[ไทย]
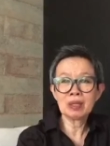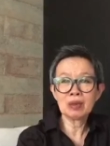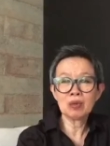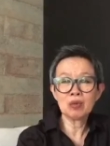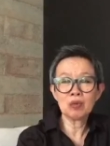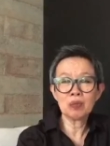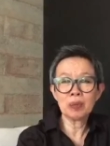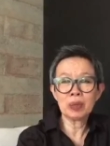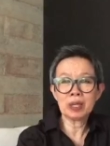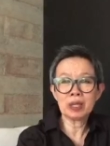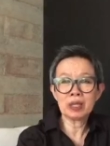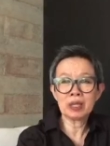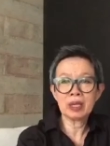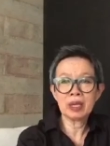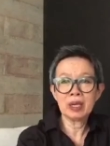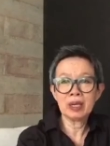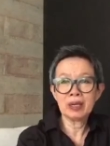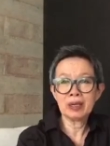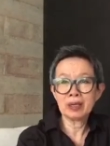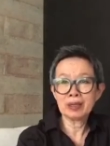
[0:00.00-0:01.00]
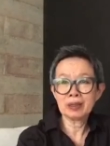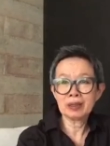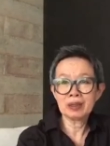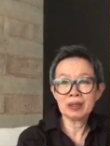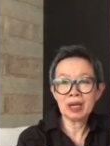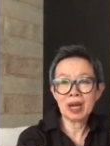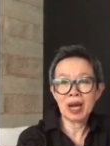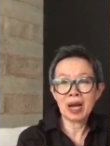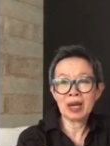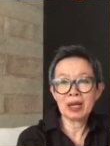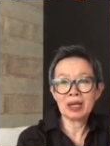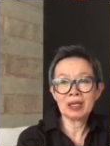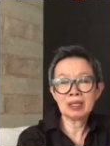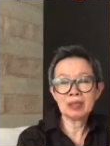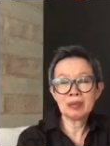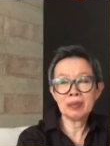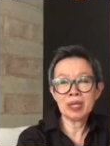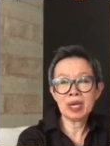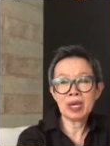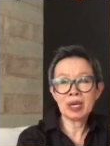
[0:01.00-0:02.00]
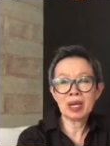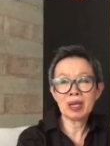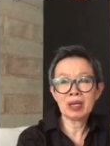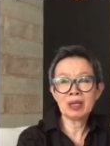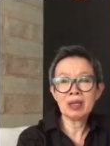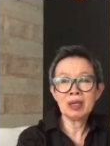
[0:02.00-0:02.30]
คูเปิดหนังสืออ่านจะมีอะไร